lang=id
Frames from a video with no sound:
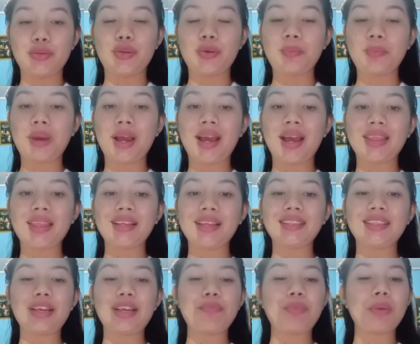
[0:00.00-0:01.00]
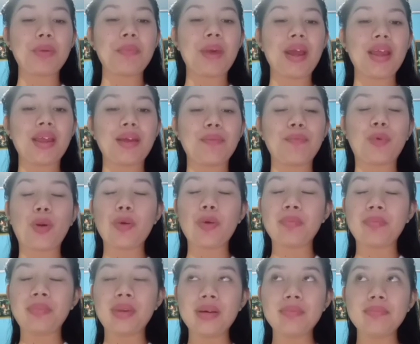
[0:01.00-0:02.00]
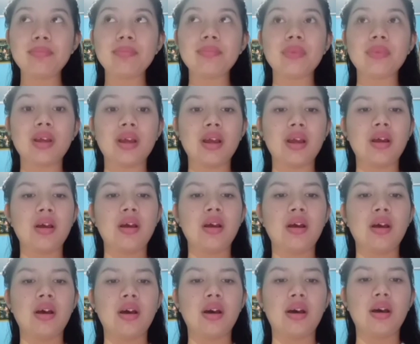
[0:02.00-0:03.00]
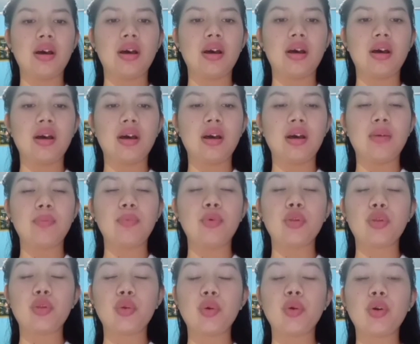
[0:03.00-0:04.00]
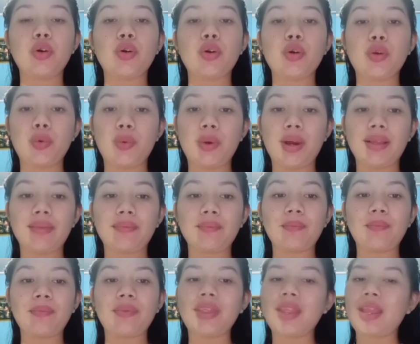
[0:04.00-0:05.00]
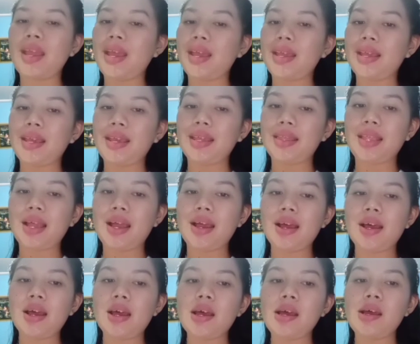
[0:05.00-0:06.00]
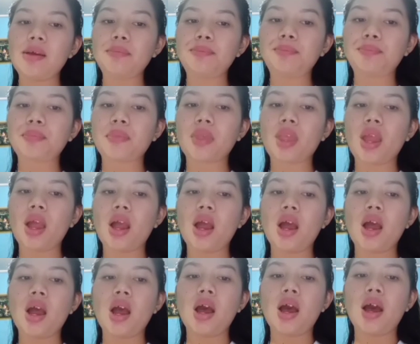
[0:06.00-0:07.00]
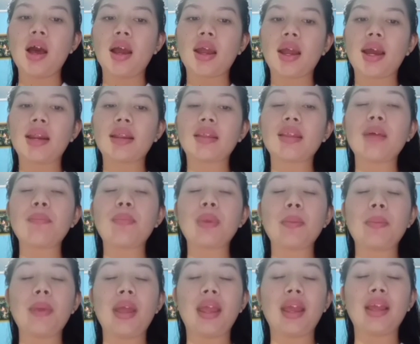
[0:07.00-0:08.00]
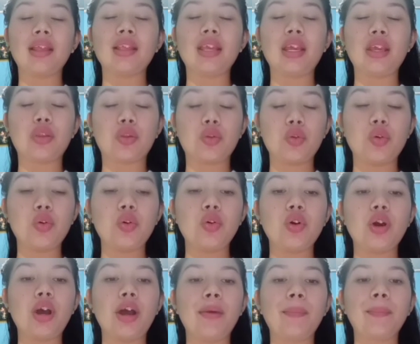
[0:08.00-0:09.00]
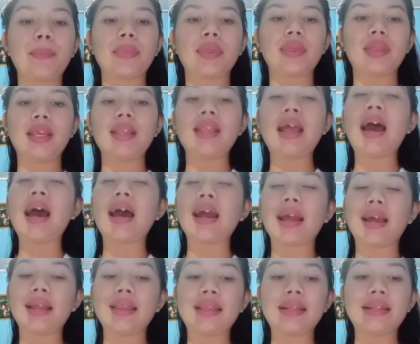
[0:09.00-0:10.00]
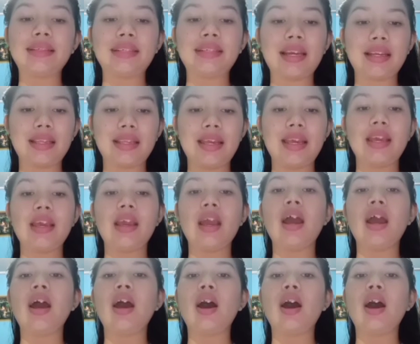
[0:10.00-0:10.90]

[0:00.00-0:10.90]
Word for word: untuk mengatasi perbaik problem e, mutu keguruan kita karena perbaikan itu tidak akan terjadi